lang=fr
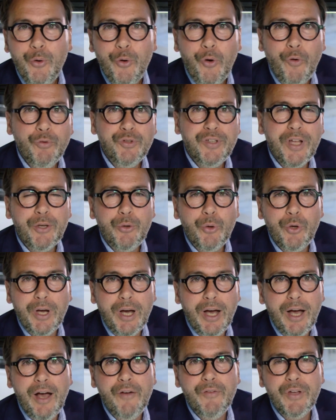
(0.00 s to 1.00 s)
On vous
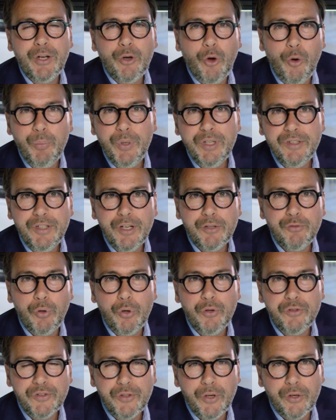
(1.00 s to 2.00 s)
accueillera avec grand plaisir
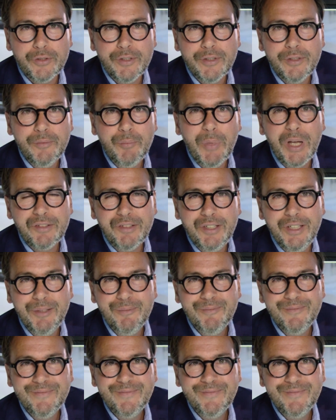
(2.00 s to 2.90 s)
sur le stand. Merci.